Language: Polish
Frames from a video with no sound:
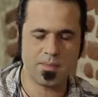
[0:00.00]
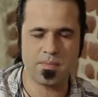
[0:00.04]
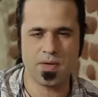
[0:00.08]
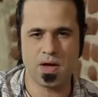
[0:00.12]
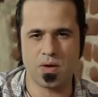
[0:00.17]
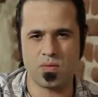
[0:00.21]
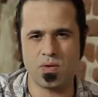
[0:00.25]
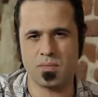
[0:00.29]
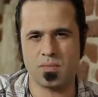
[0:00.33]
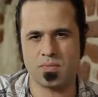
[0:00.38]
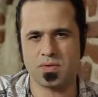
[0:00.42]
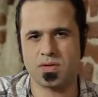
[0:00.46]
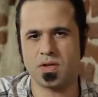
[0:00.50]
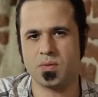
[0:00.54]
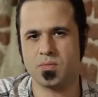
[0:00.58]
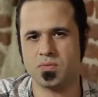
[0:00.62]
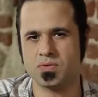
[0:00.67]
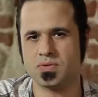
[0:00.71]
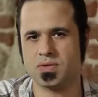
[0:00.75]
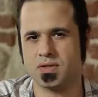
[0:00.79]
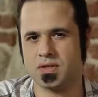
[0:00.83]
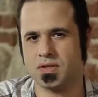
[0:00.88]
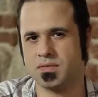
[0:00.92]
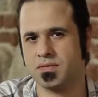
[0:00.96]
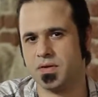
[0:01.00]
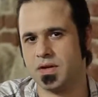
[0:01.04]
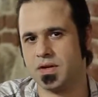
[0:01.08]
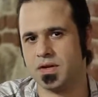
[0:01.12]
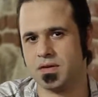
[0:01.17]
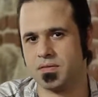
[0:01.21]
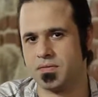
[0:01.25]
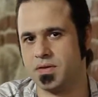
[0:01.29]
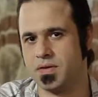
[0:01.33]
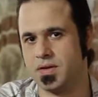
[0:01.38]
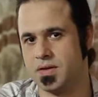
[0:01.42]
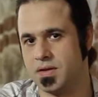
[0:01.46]
miałem tej muzyki we
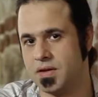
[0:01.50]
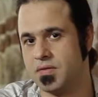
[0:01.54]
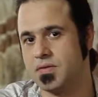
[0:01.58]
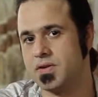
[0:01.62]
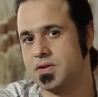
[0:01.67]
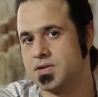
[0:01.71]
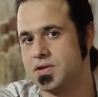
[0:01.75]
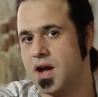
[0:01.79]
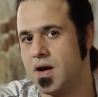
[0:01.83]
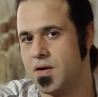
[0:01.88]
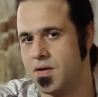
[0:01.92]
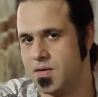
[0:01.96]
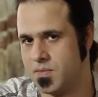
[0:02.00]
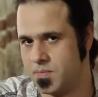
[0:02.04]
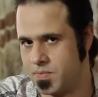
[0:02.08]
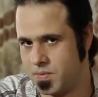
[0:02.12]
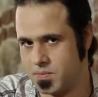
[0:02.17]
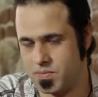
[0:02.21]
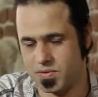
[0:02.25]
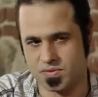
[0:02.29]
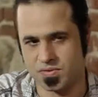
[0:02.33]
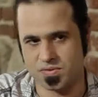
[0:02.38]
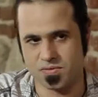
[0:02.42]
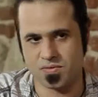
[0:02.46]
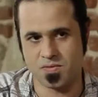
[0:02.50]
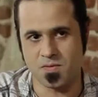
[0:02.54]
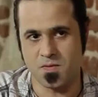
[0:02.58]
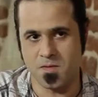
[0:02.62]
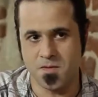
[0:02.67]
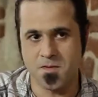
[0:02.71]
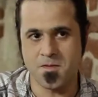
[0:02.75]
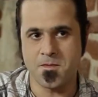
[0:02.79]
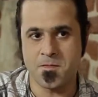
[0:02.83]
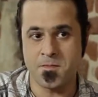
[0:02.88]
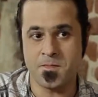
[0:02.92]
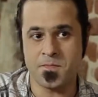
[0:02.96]
krwi, nie wiedziałem. Po prostu
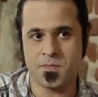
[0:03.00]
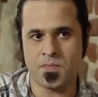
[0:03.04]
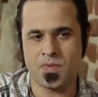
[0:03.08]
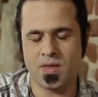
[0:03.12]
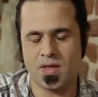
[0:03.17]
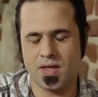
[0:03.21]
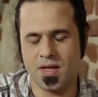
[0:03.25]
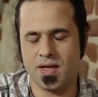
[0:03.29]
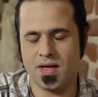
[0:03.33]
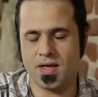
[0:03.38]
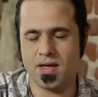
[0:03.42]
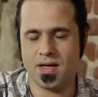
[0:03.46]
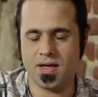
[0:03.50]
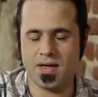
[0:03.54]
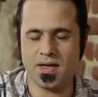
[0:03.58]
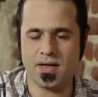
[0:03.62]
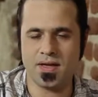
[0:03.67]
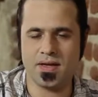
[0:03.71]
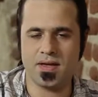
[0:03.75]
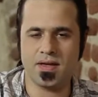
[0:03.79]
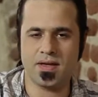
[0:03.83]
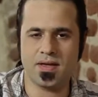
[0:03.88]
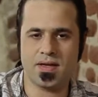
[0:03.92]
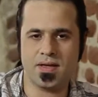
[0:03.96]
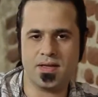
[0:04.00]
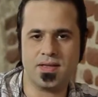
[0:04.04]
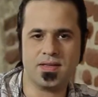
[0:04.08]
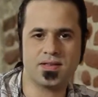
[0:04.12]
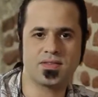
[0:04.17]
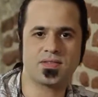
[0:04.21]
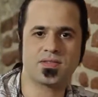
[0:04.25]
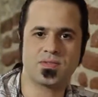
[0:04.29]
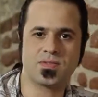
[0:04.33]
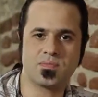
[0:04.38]
y, jest